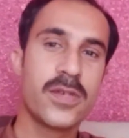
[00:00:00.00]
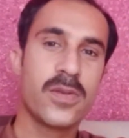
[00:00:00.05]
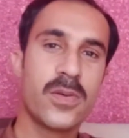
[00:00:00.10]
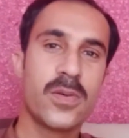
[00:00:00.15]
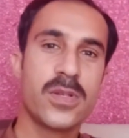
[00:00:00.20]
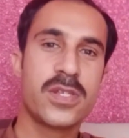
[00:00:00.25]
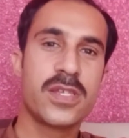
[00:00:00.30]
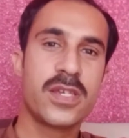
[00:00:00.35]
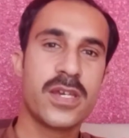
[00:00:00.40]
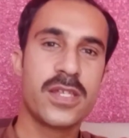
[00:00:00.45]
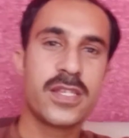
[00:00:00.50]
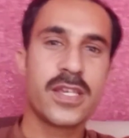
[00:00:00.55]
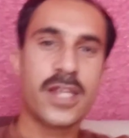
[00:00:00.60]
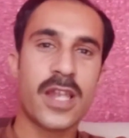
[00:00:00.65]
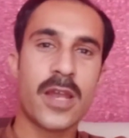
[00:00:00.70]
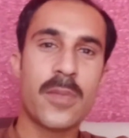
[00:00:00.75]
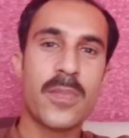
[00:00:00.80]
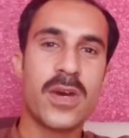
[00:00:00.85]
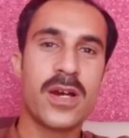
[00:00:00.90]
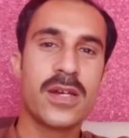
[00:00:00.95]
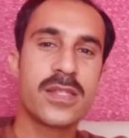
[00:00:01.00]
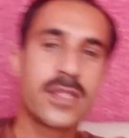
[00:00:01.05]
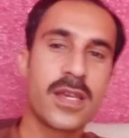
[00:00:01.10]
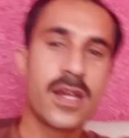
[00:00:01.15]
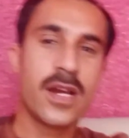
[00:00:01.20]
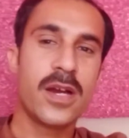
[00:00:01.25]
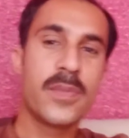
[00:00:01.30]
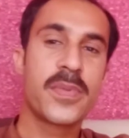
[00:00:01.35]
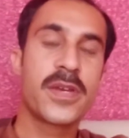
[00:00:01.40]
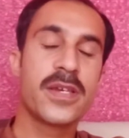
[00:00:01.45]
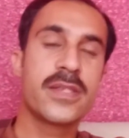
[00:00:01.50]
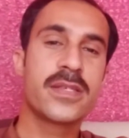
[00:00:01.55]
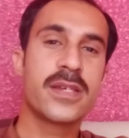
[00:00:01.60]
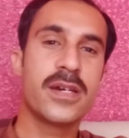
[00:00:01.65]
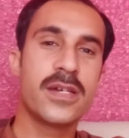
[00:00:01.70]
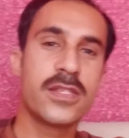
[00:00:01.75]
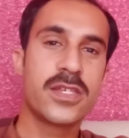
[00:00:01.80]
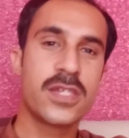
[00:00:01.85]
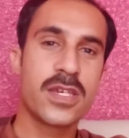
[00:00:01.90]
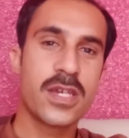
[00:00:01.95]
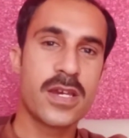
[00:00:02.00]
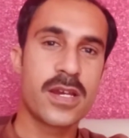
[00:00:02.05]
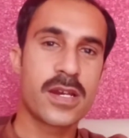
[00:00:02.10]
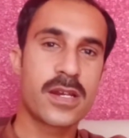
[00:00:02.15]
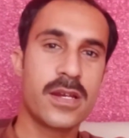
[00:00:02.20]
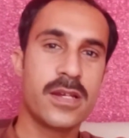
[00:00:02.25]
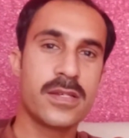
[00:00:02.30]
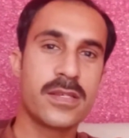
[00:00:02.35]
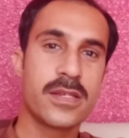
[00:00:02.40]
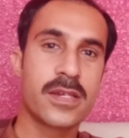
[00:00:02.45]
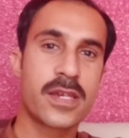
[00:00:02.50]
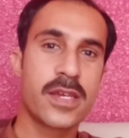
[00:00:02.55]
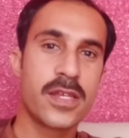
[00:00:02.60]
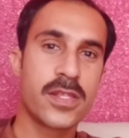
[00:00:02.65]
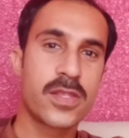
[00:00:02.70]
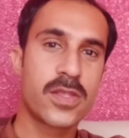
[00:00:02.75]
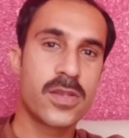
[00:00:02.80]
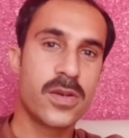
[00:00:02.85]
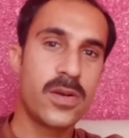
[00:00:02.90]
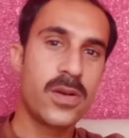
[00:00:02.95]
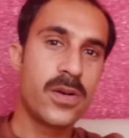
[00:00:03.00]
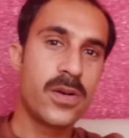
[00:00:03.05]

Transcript: जो अच्छे अच्छे लम्हात हैं आपके साथ शेयर कर सकें तो